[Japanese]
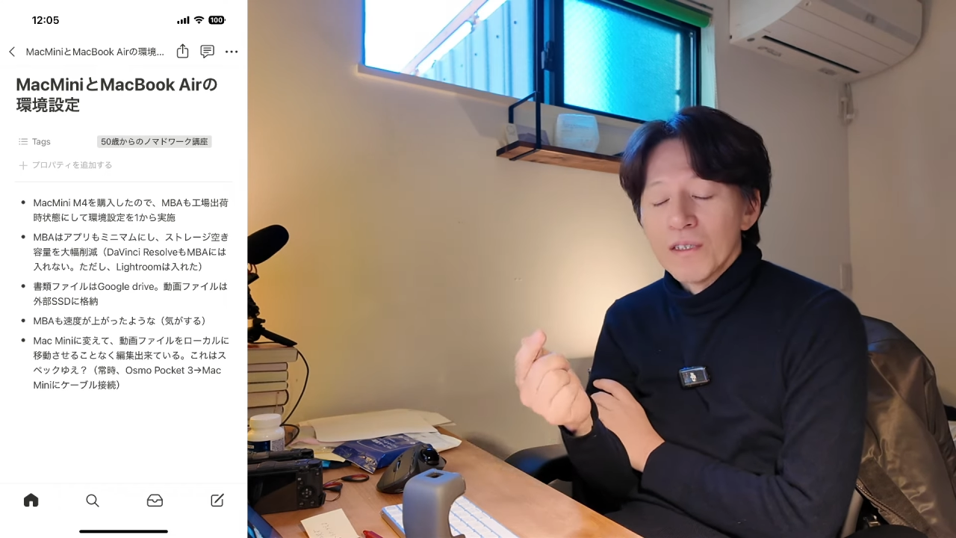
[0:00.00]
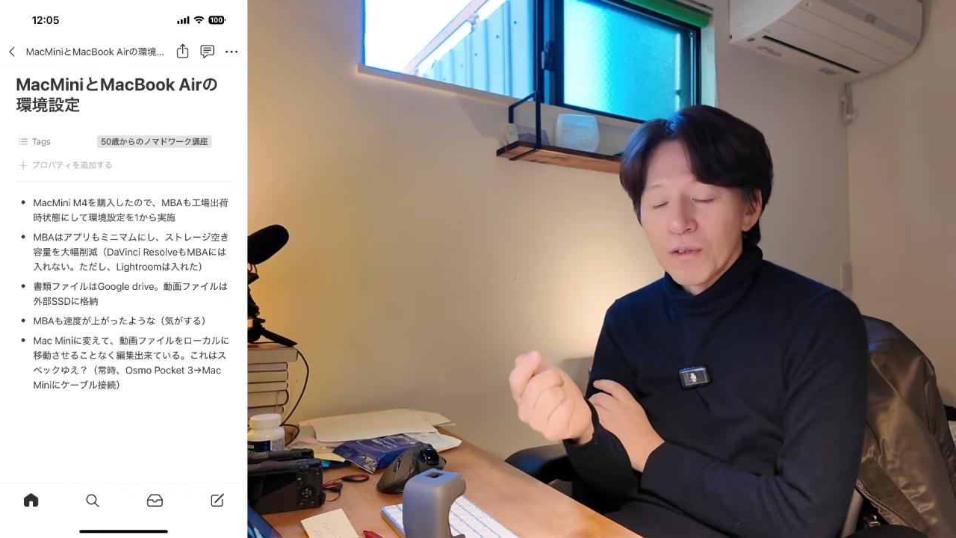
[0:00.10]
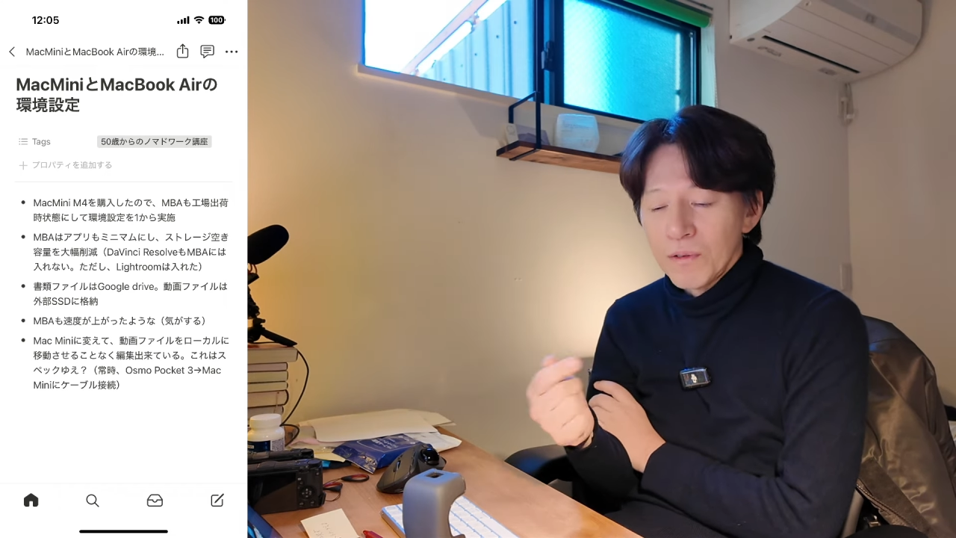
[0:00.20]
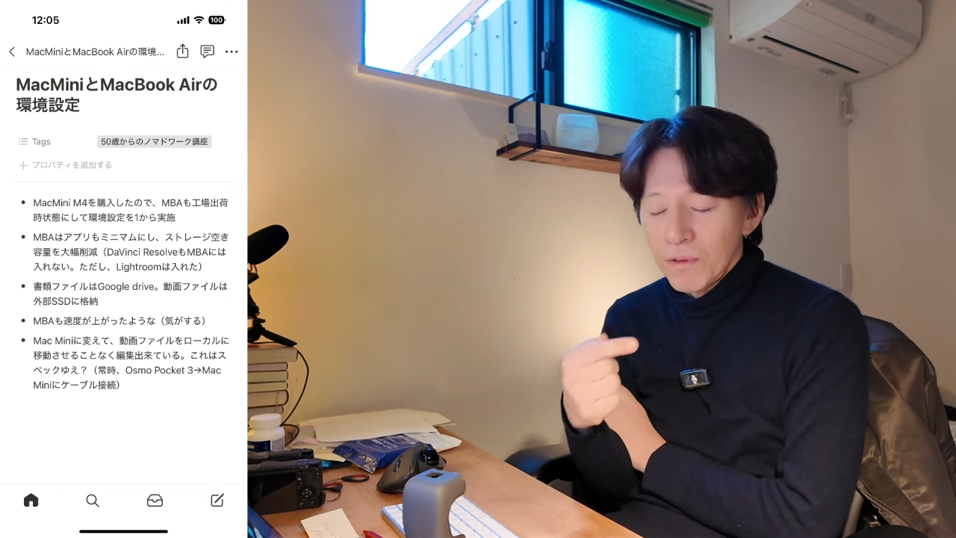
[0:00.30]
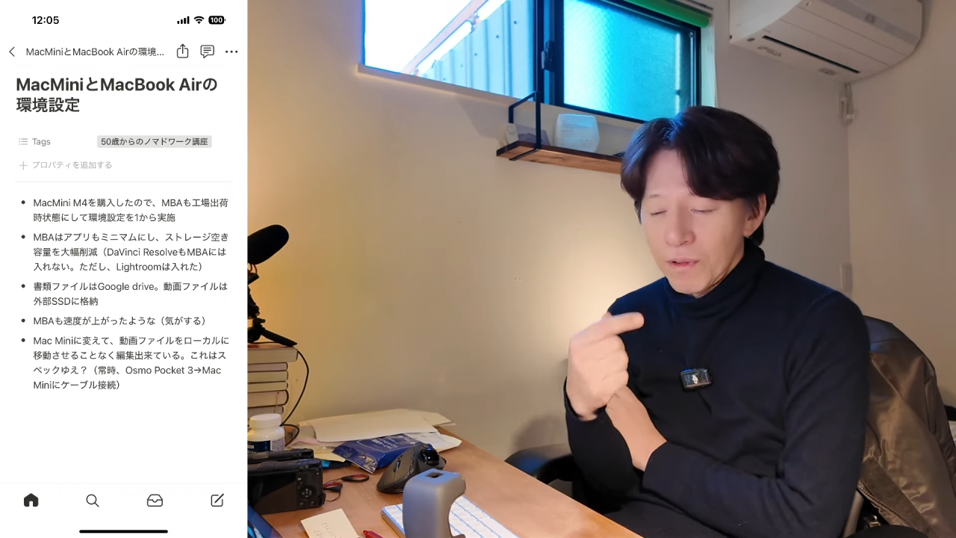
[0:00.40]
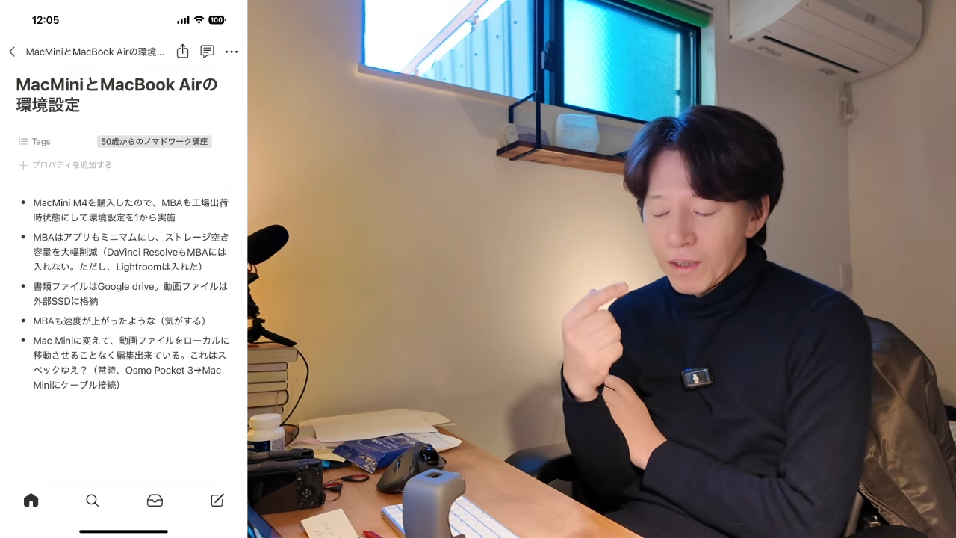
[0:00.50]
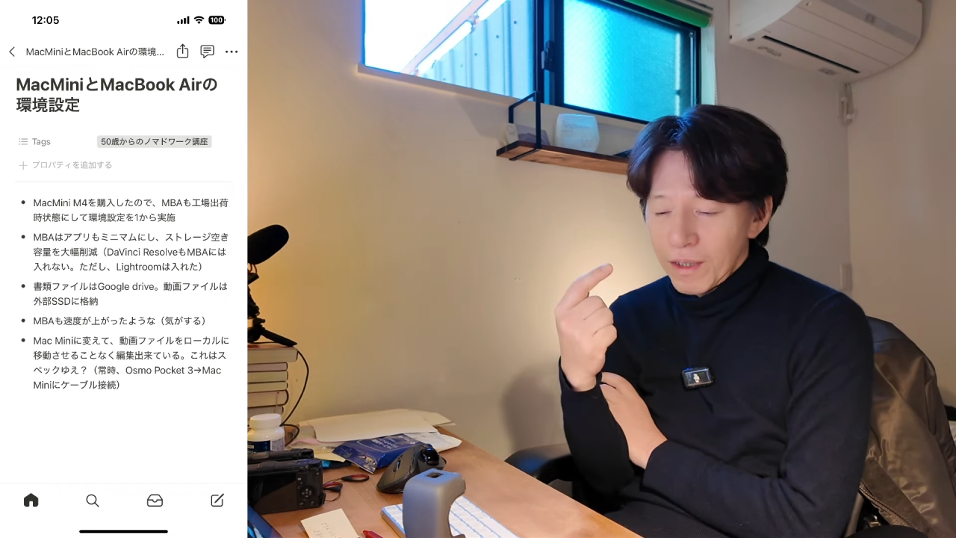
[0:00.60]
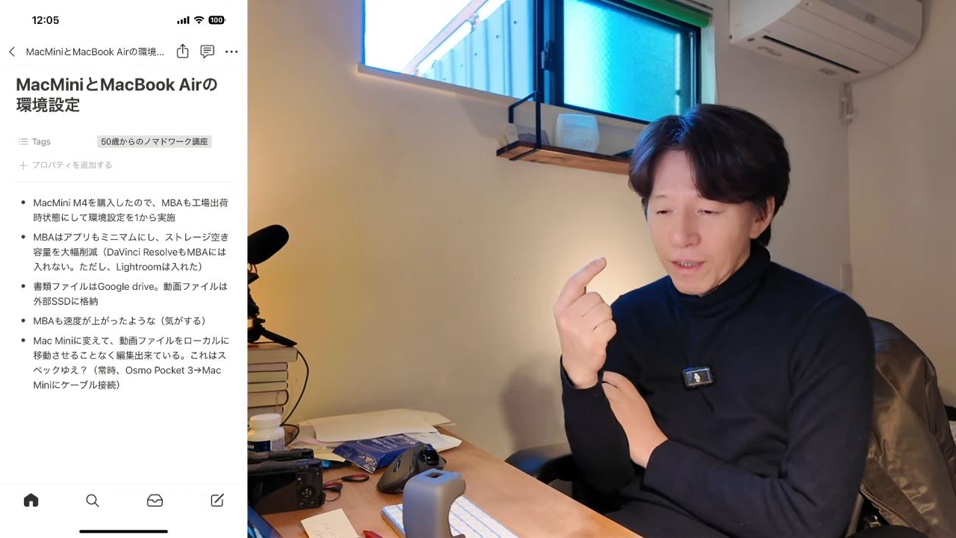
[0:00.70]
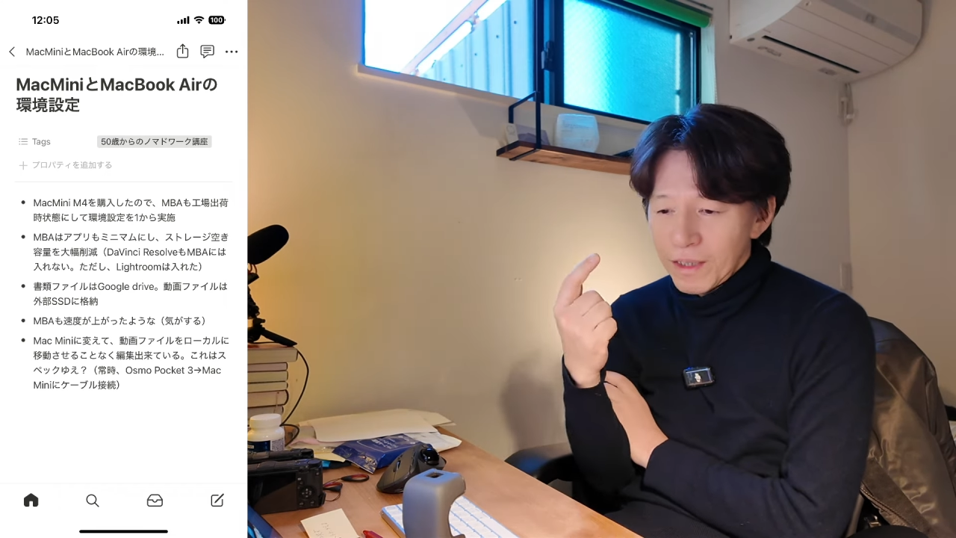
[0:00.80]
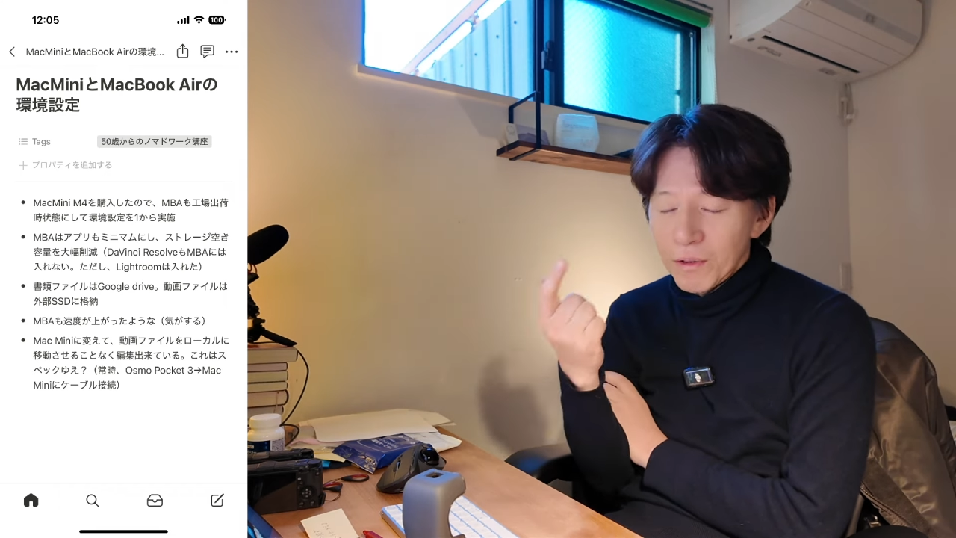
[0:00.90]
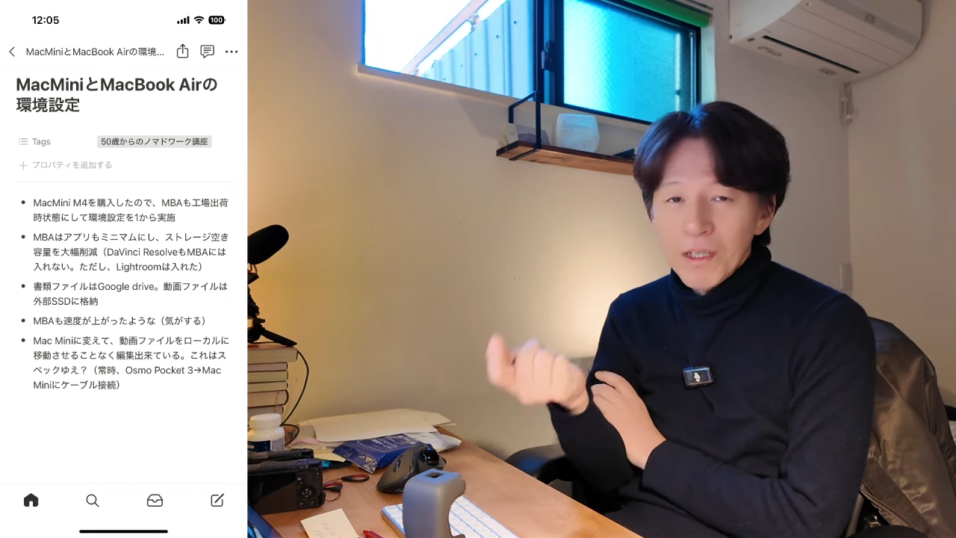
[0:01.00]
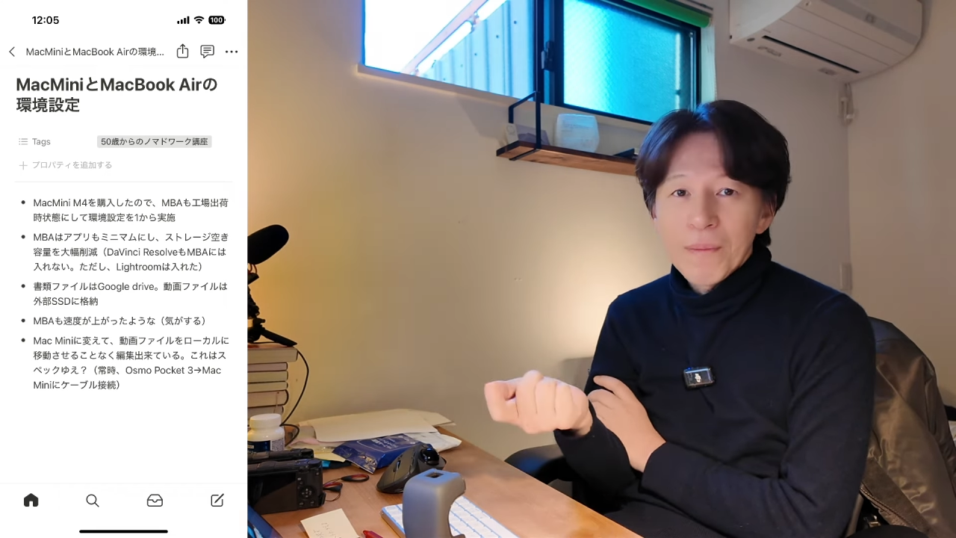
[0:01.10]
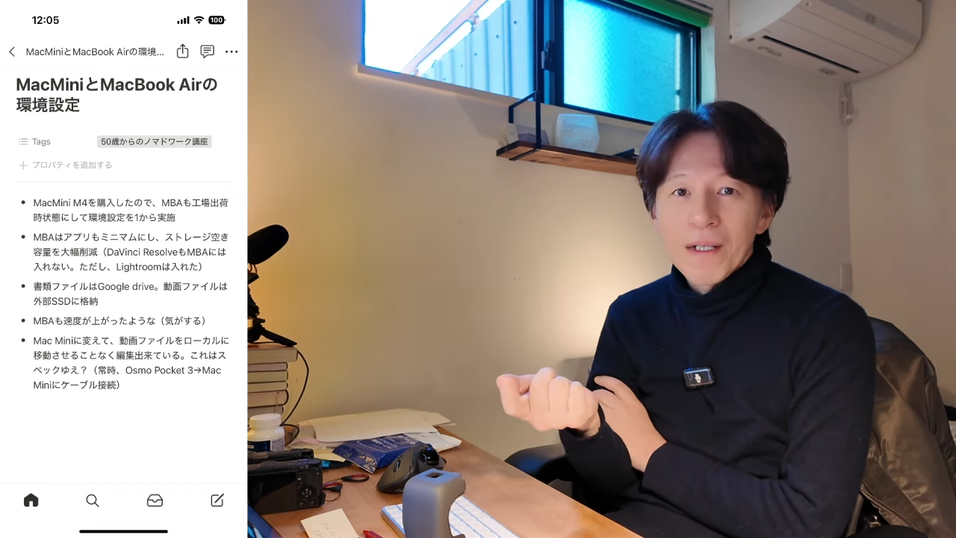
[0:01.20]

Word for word: その一手